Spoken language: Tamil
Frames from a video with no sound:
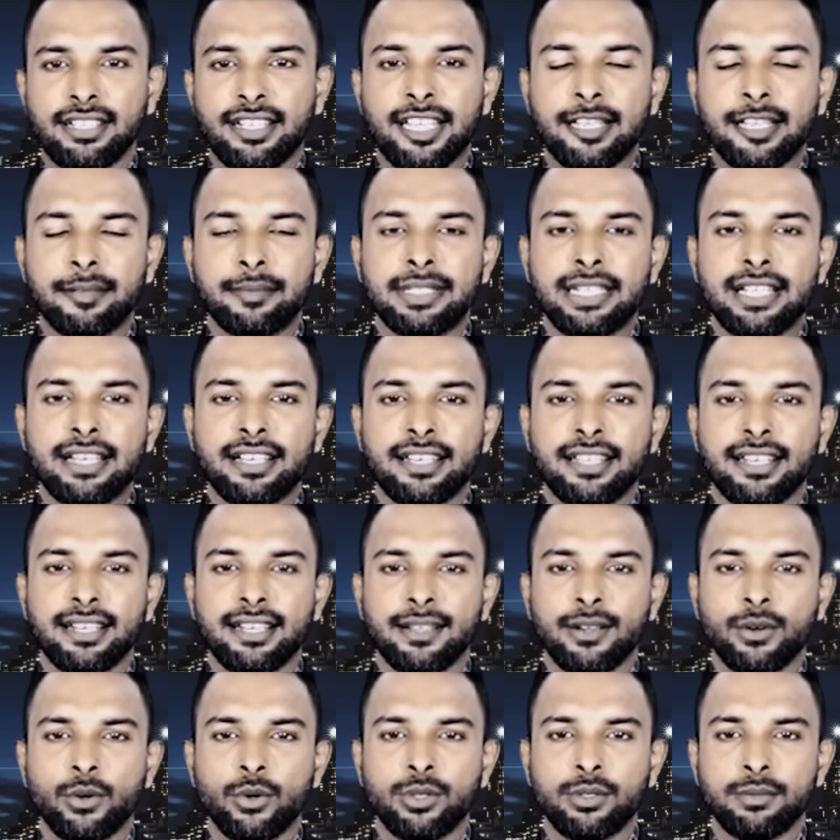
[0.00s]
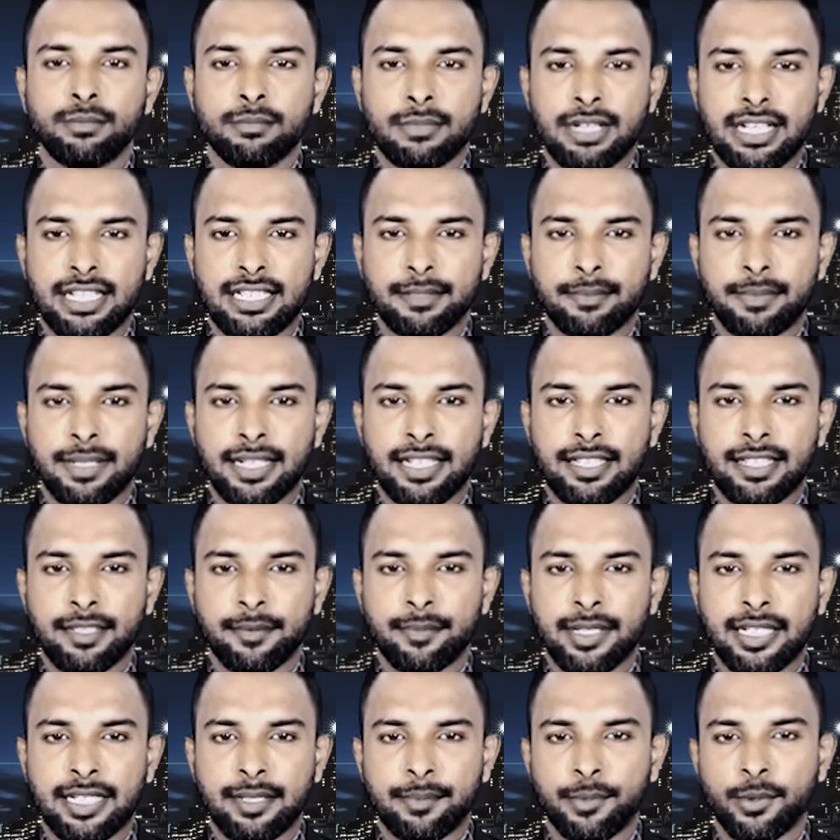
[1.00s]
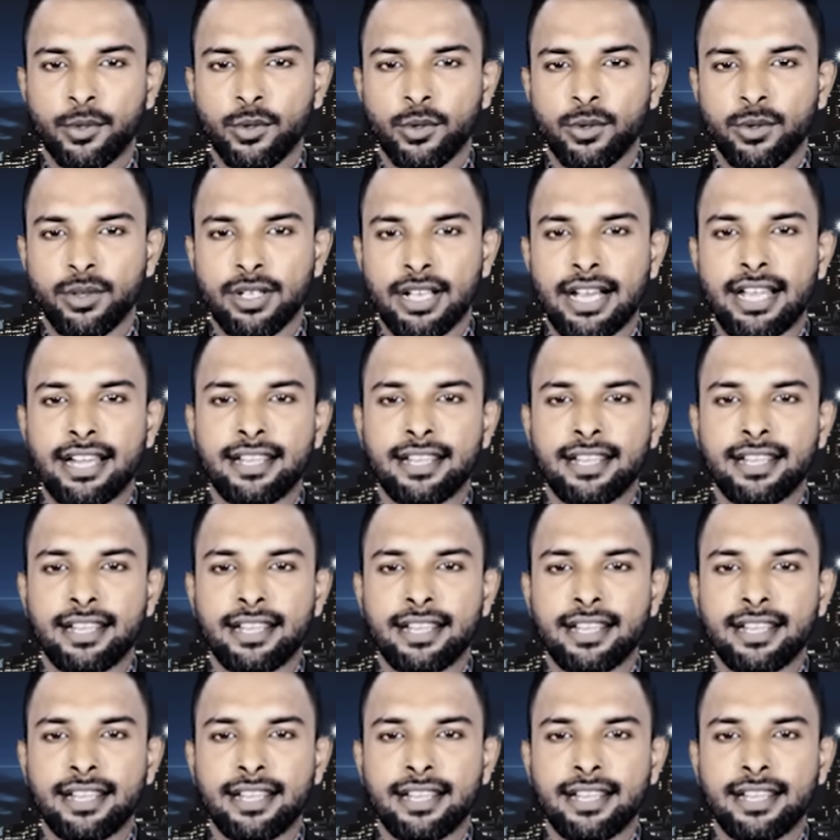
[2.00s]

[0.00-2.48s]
லெபனானில் ஒரு மட்டுப்படுத்தப்பட்ட போர்